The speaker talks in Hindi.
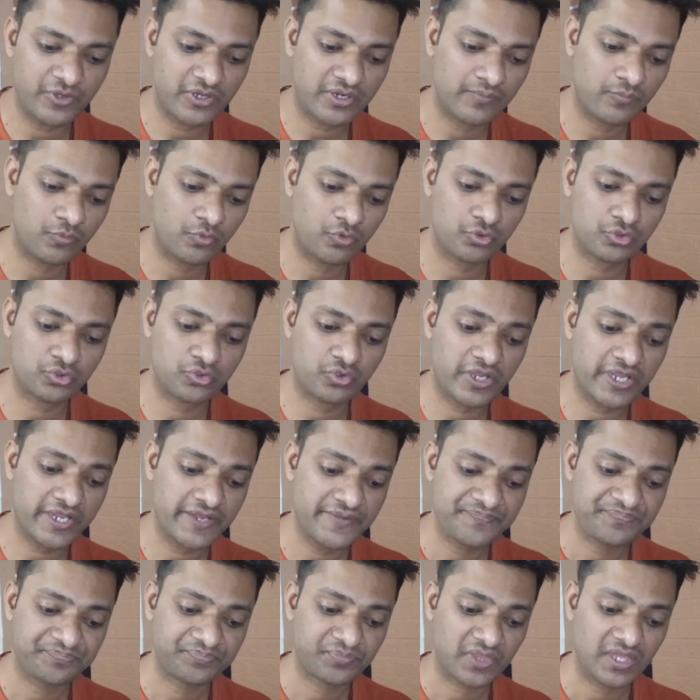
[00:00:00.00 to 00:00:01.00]
पर हमको जो है
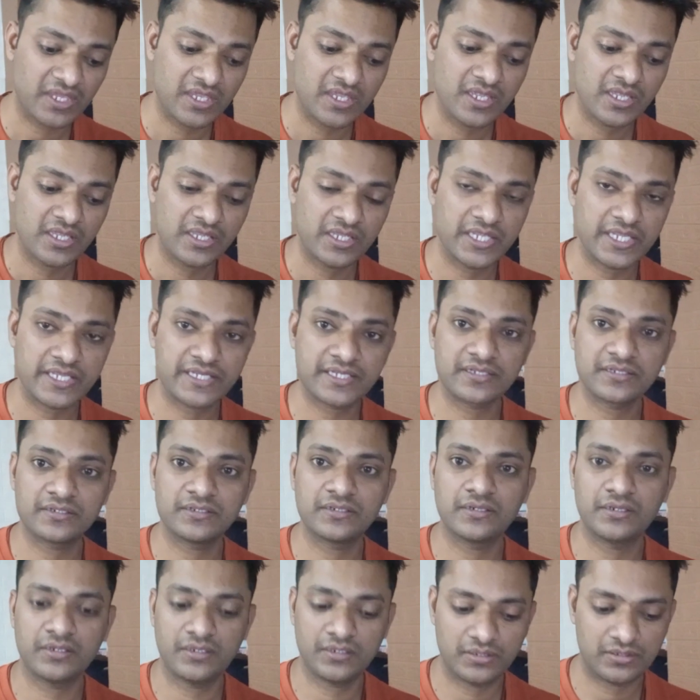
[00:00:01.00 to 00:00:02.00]
एक
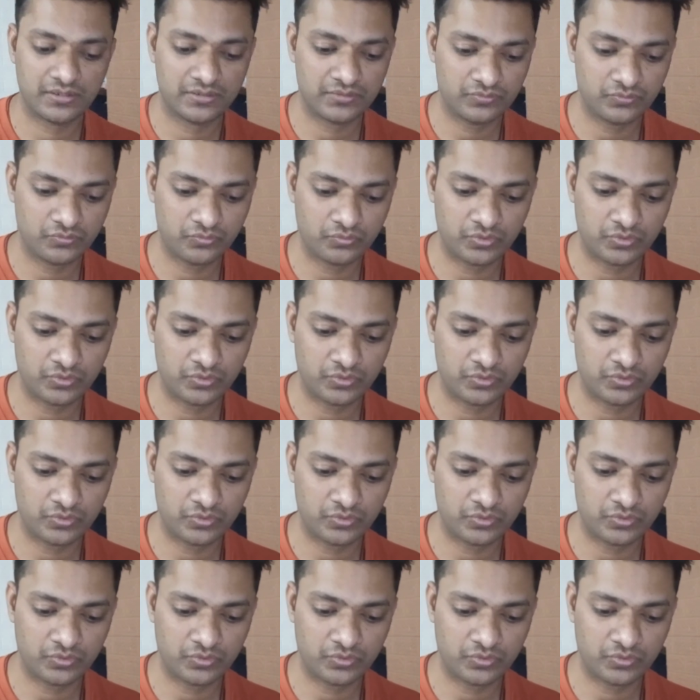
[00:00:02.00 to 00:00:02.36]
आ,